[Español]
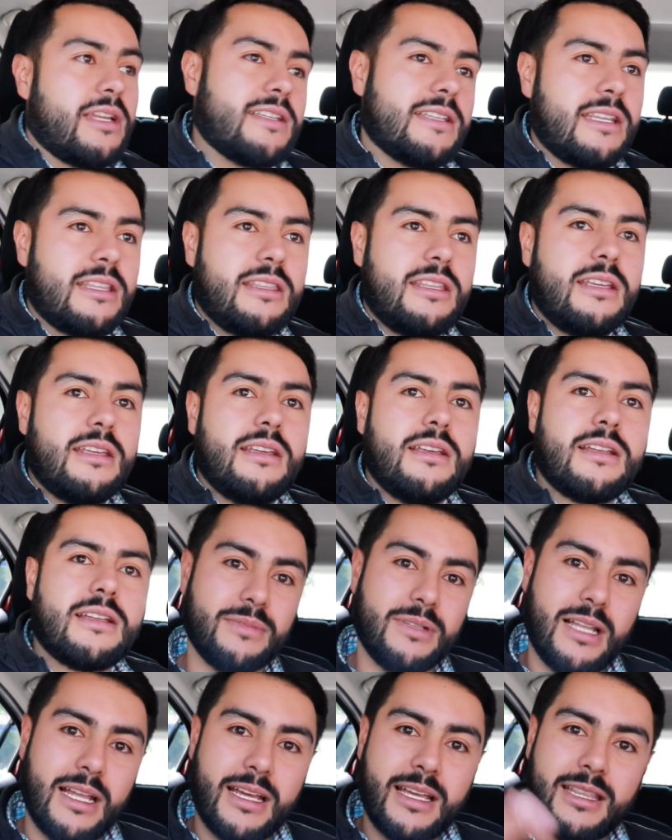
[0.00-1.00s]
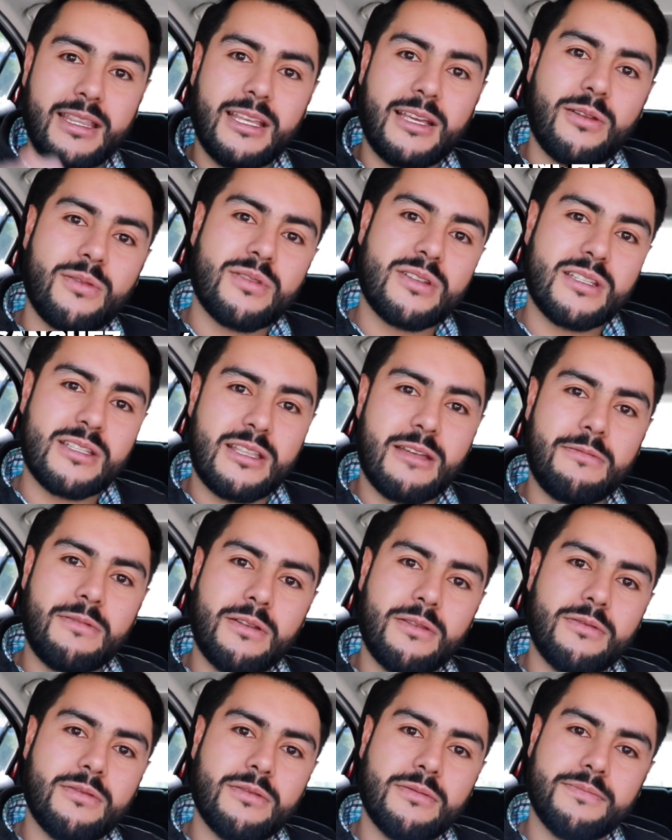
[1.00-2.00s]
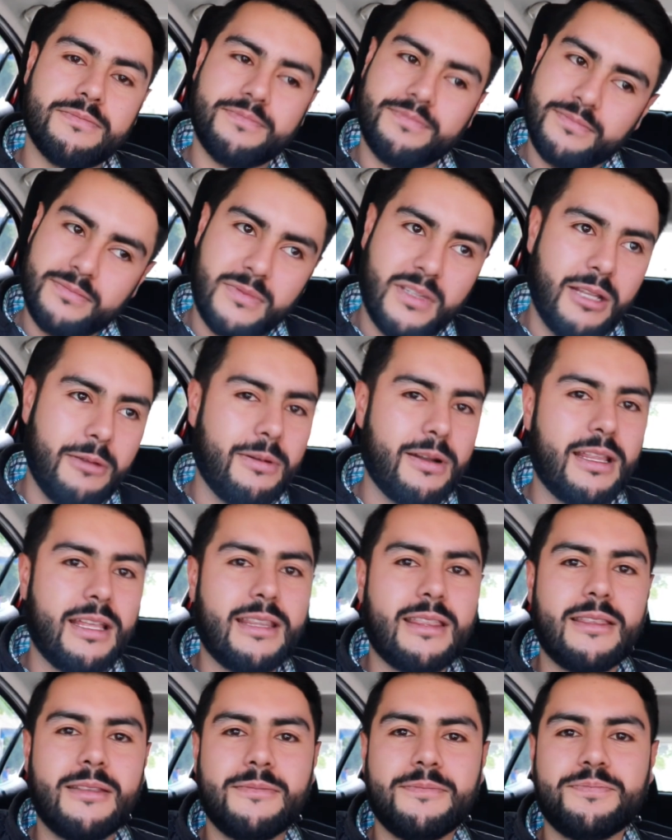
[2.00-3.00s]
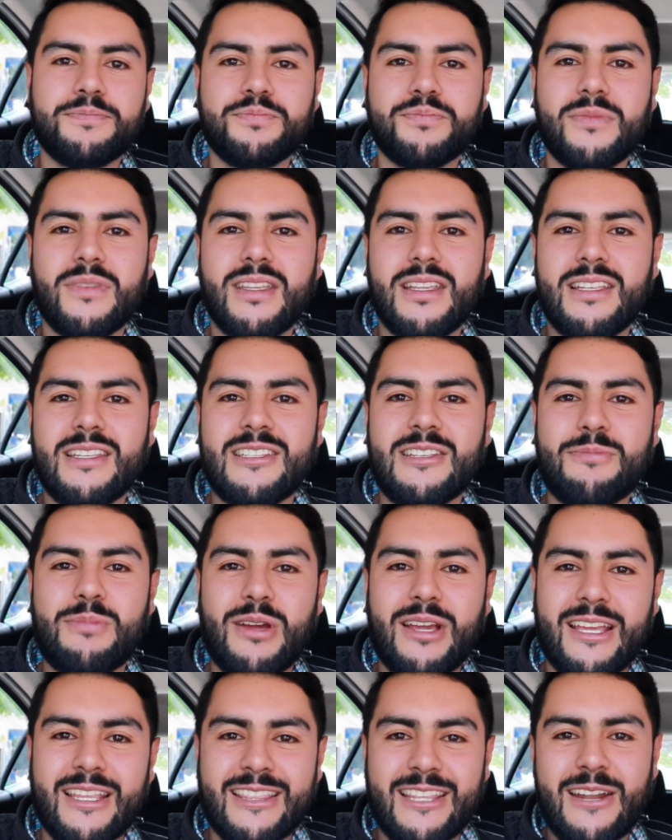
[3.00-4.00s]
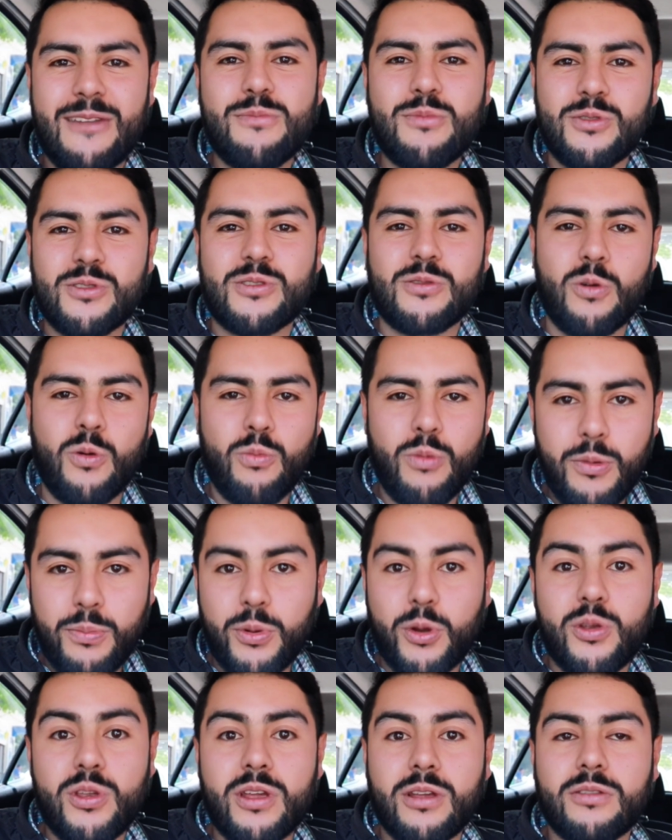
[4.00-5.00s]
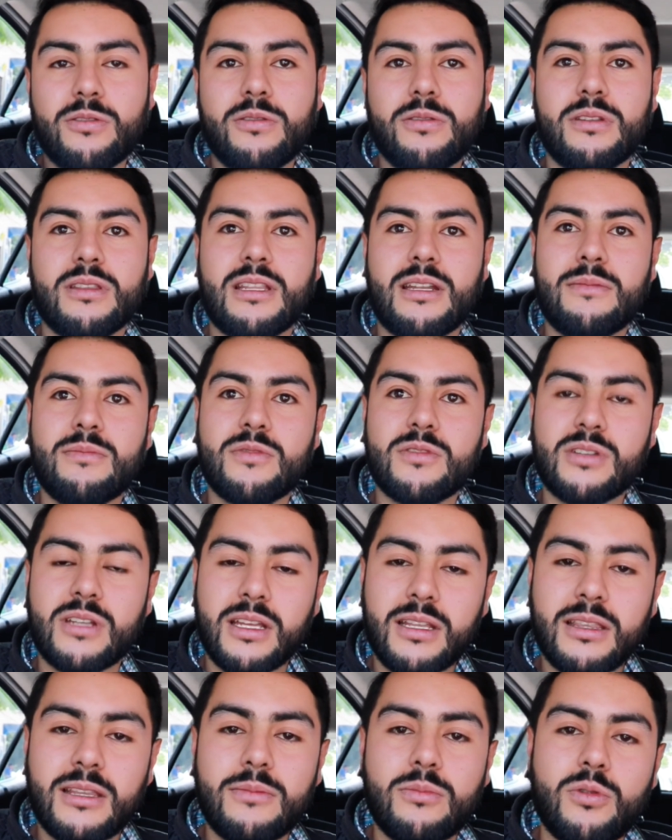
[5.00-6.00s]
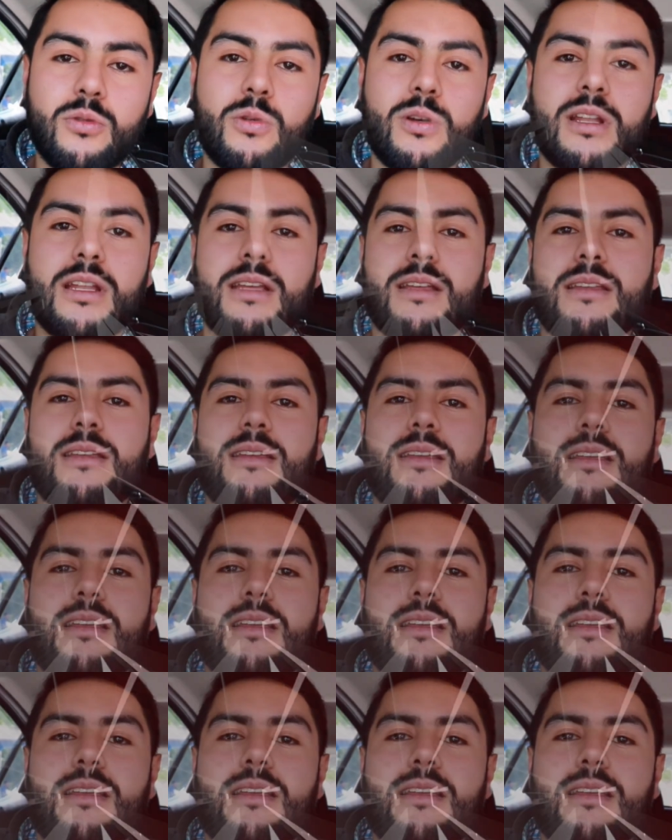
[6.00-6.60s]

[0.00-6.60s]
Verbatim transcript: gracias, gracias, a ti, a la gente que nos está viendo. De verdad, sepan que traemos un buen proyecto y traemos gente muy buena.